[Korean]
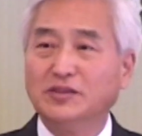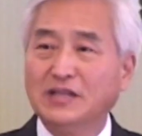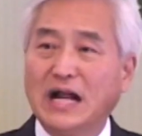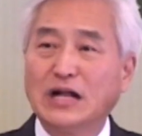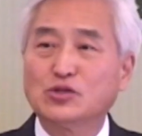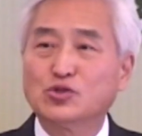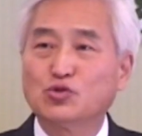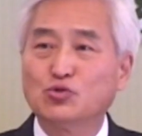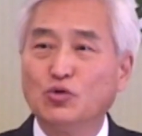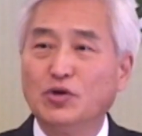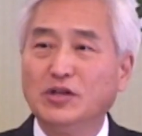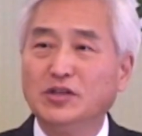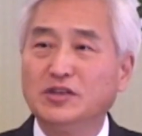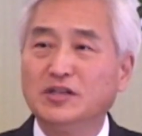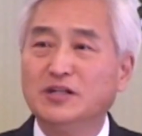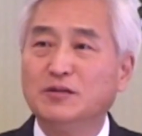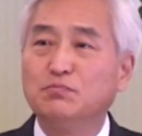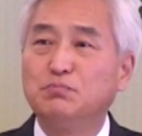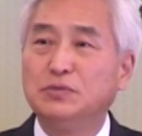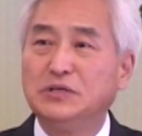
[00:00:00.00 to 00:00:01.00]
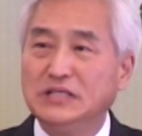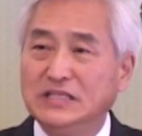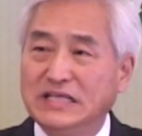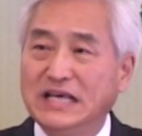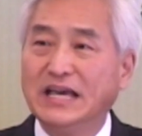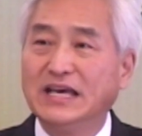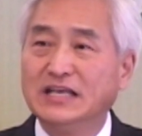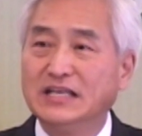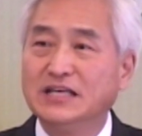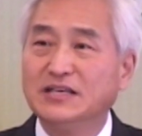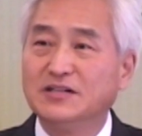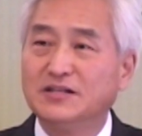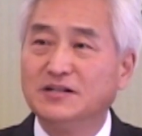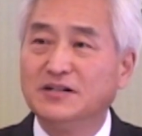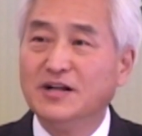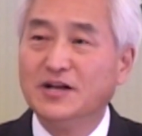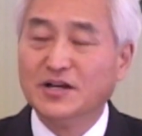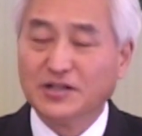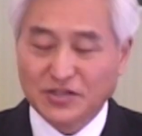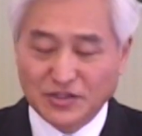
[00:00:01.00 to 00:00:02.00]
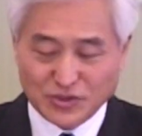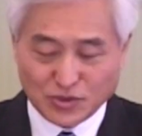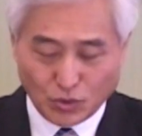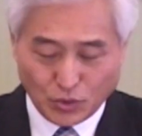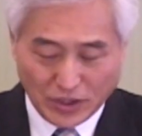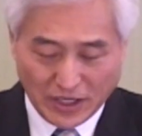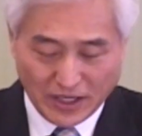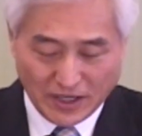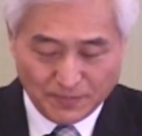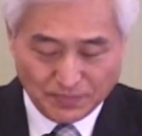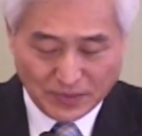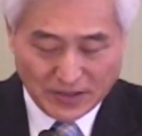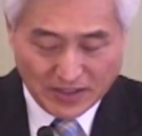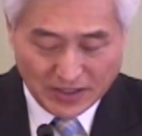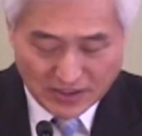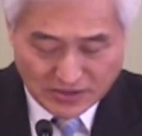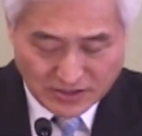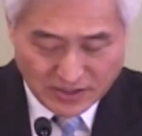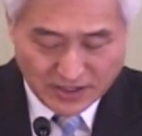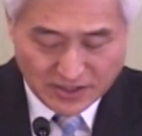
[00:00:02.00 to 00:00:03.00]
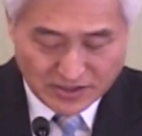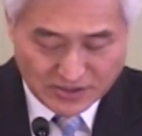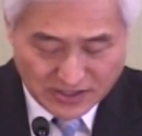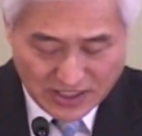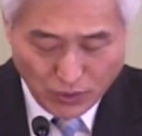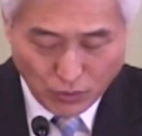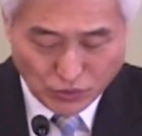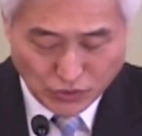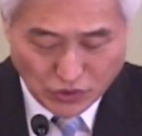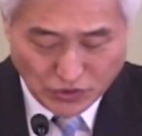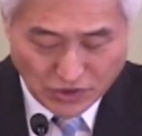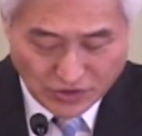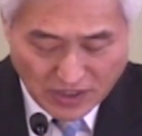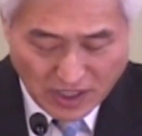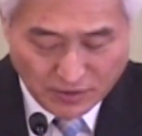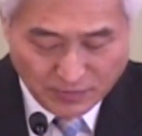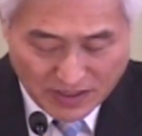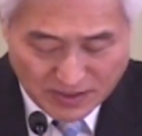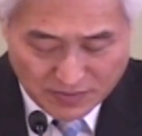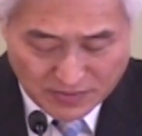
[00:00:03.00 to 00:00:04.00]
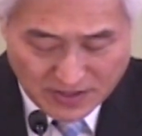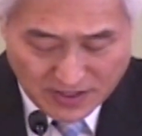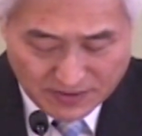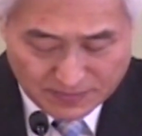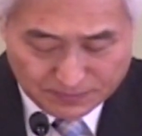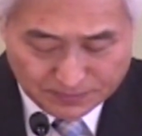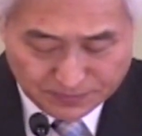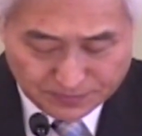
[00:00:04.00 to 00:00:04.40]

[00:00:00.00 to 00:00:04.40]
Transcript: 날 수 있는 비행기를 그 속에 이제 세울 수 있었다고 말입니다.